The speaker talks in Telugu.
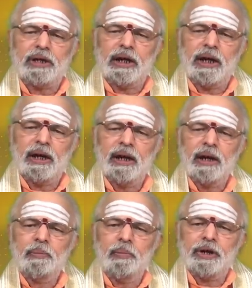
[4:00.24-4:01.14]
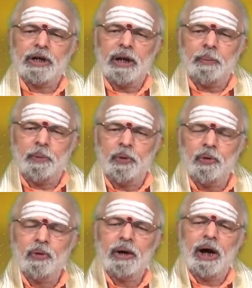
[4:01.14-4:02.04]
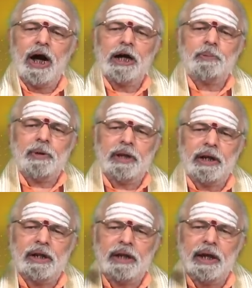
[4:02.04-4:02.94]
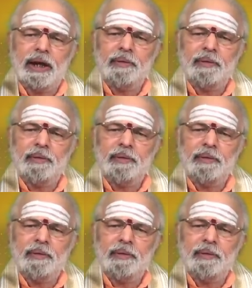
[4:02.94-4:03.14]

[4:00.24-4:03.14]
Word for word: వచ్చి మేము చిన్నప్పుడు ఆసుపత్రికి వెళ్తే